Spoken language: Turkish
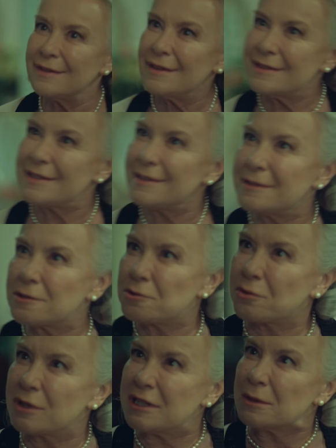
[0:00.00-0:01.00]
Sen de
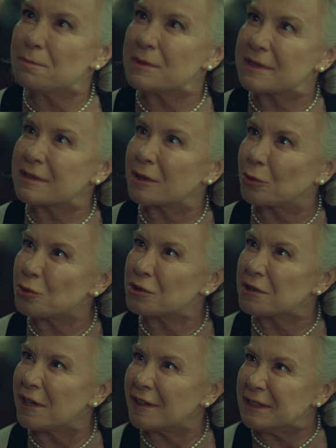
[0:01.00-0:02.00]
çok iyi yapmışsın da
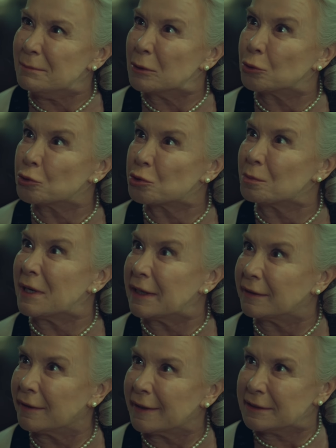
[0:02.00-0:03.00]
kocanı Adem'le konuşmaya
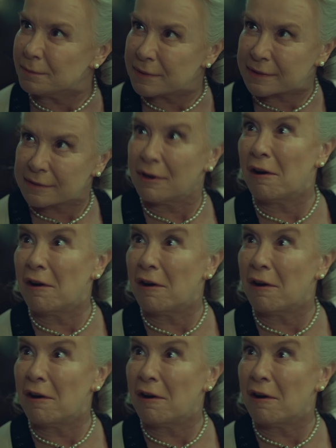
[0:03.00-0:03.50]
ikna etmişsin.